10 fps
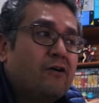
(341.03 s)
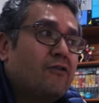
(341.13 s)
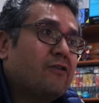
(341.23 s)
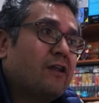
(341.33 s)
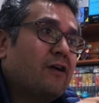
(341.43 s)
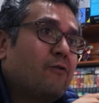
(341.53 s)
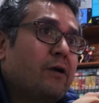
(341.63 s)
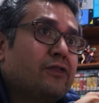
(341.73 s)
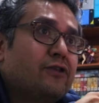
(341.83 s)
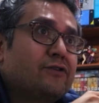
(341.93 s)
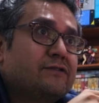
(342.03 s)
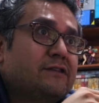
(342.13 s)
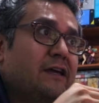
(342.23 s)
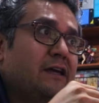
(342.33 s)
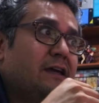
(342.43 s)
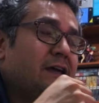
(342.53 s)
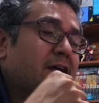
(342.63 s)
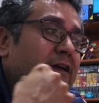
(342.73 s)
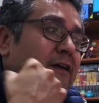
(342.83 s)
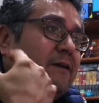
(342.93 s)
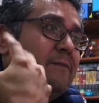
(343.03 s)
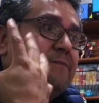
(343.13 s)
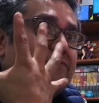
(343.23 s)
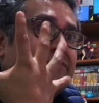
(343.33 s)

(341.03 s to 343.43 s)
o reencuentros de,